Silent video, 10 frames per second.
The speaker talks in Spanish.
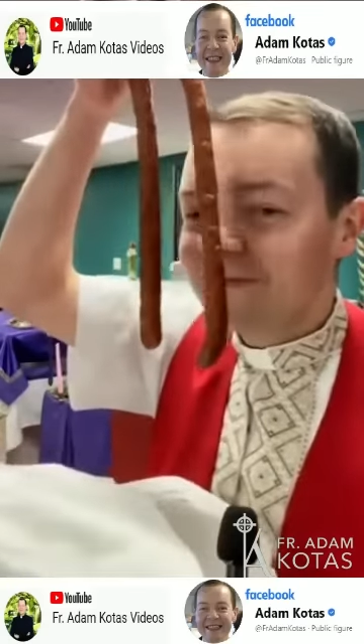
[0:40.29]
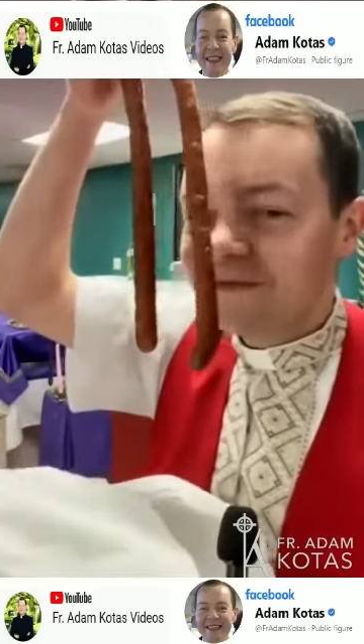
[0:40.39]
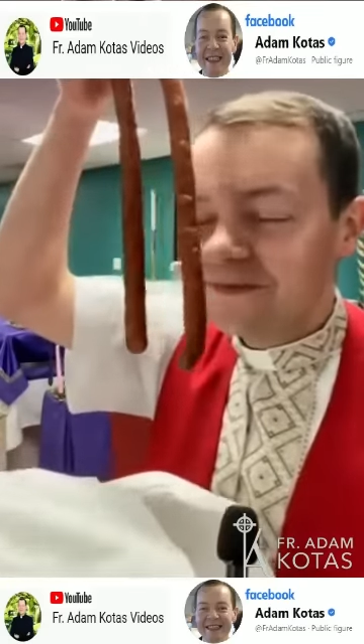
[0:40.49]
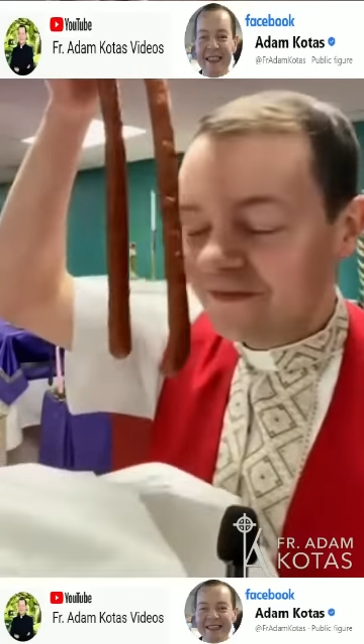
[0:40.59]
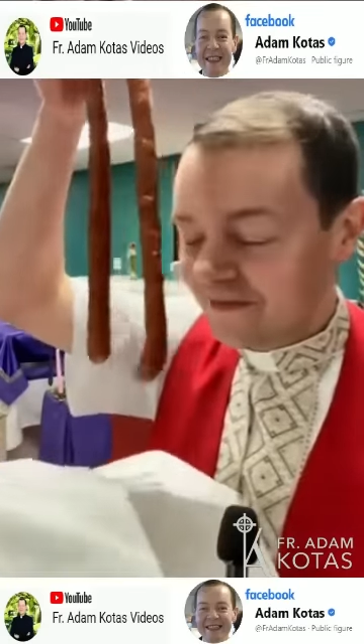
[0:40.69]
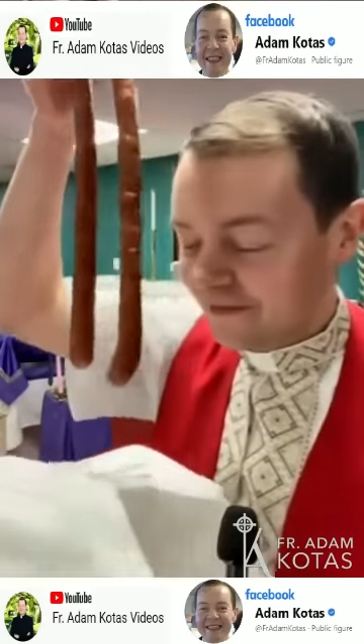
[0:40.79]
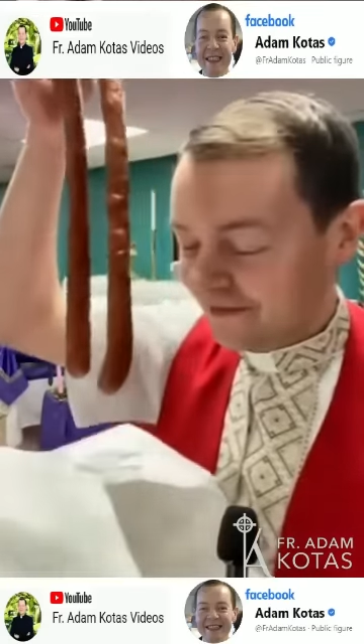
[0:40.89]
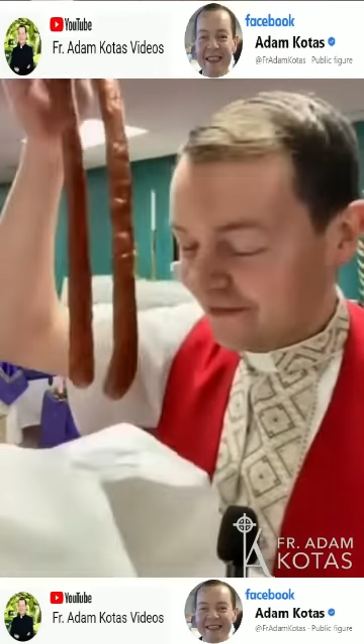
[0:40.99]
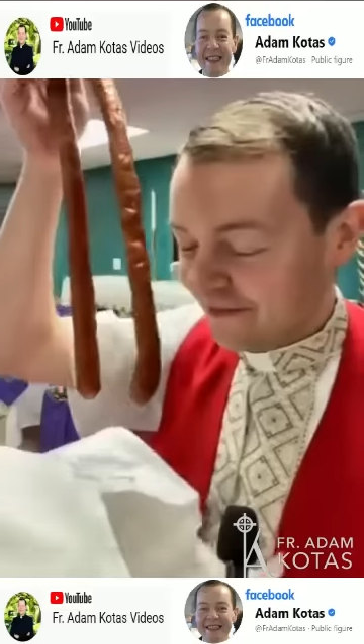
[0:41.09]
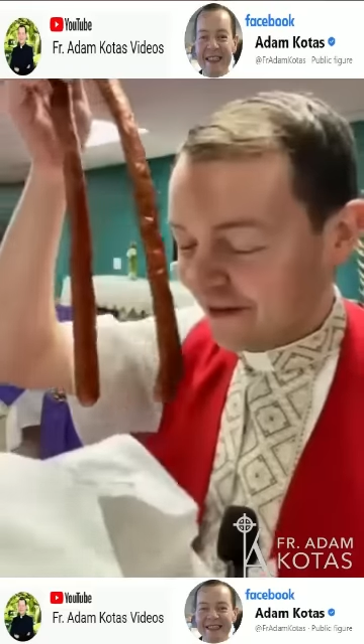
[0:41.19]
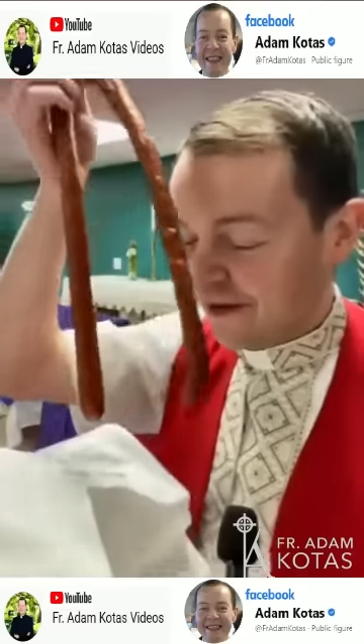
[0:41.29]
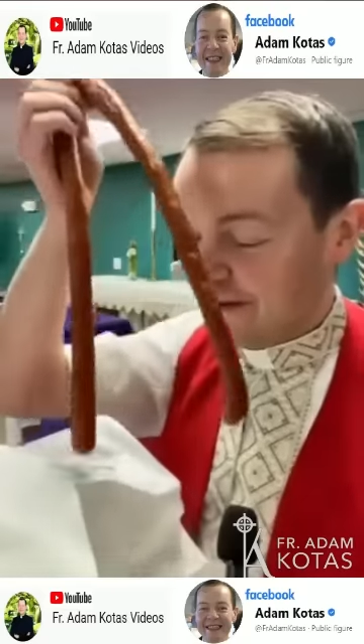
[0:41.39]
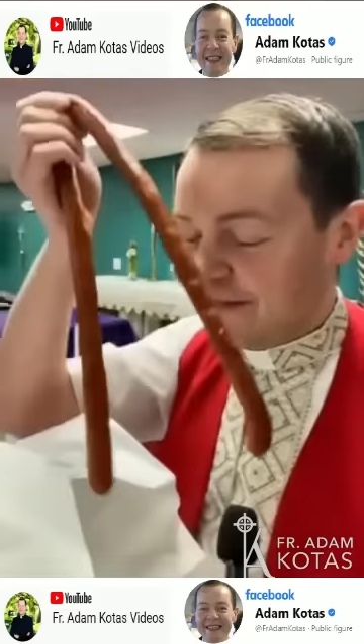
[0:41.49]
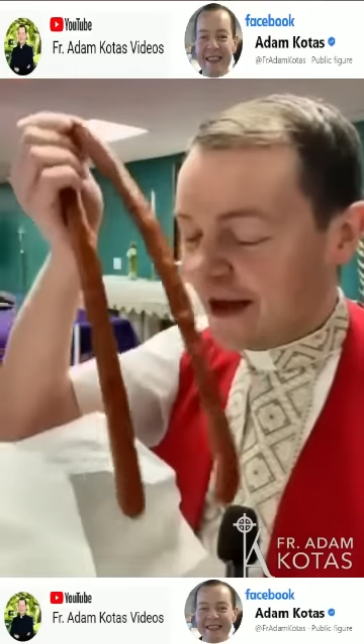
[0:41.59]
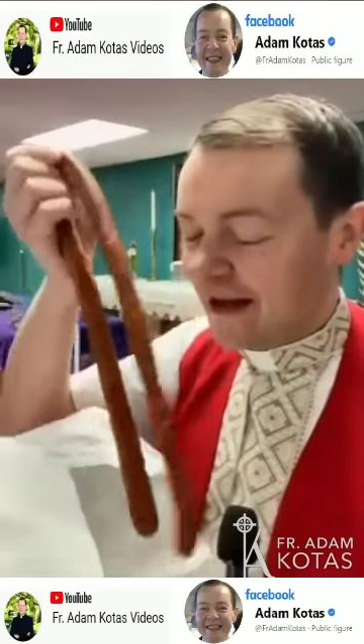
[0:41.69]
Mm,
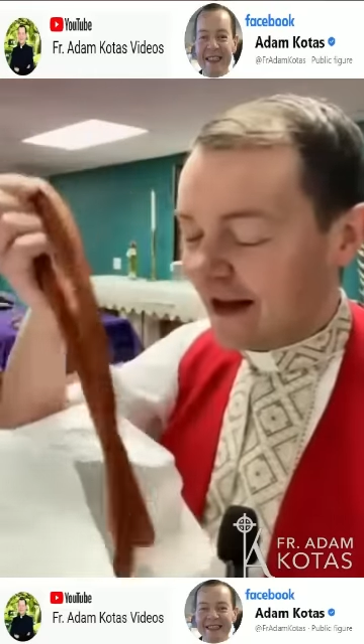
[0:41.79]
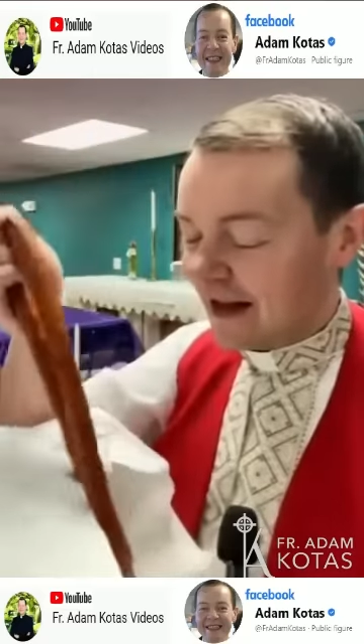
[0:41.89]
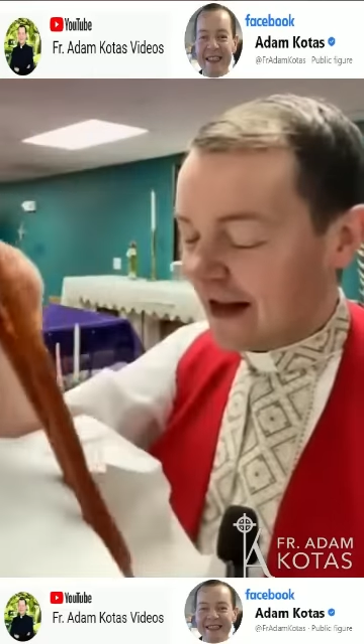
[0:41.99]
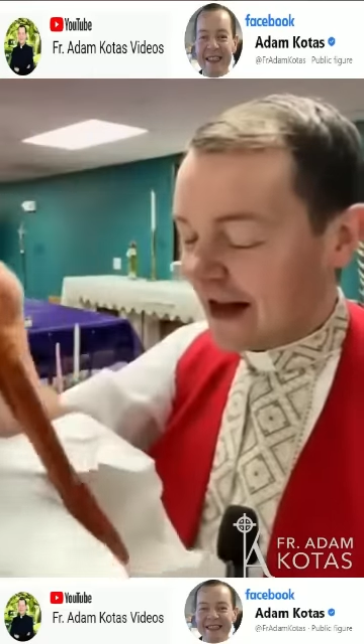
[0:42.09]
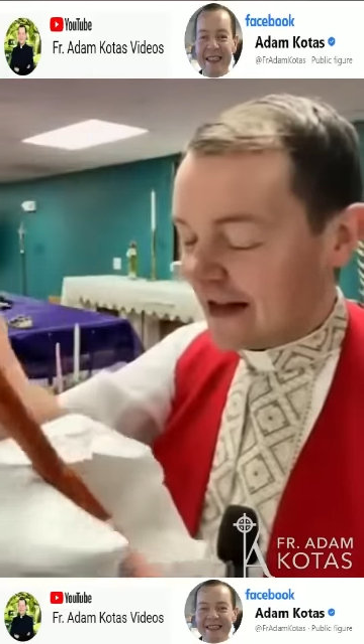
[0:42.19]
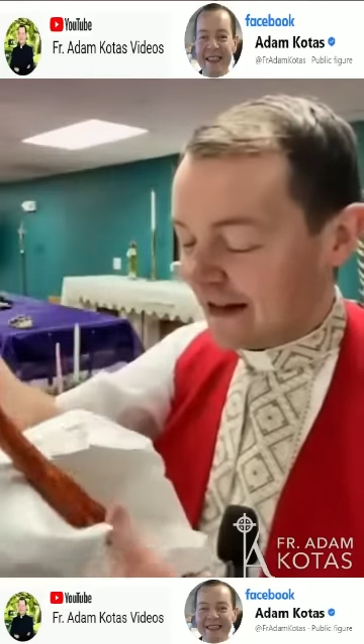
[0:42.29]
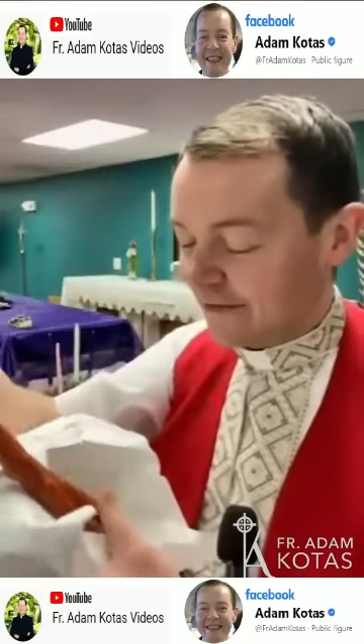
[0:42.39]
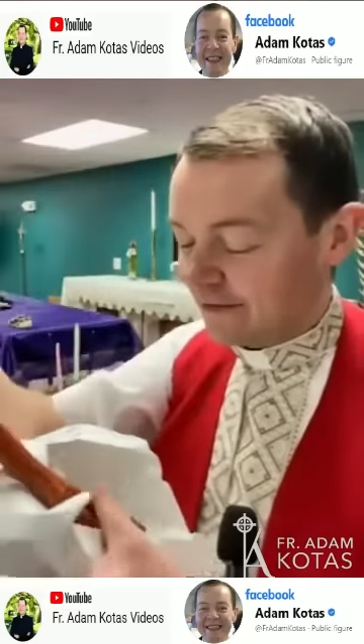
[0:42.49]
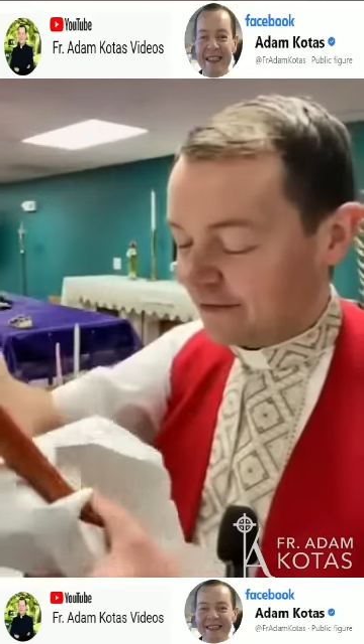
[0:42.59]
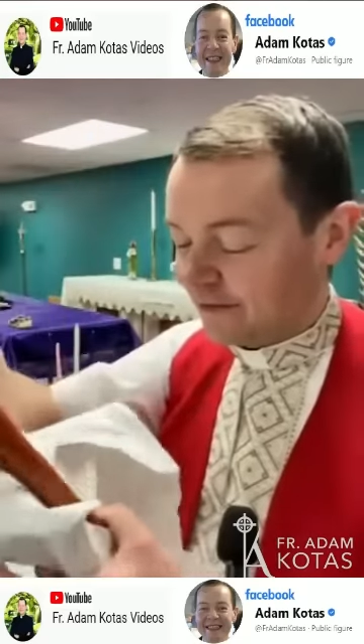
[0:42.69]
son bien ricas.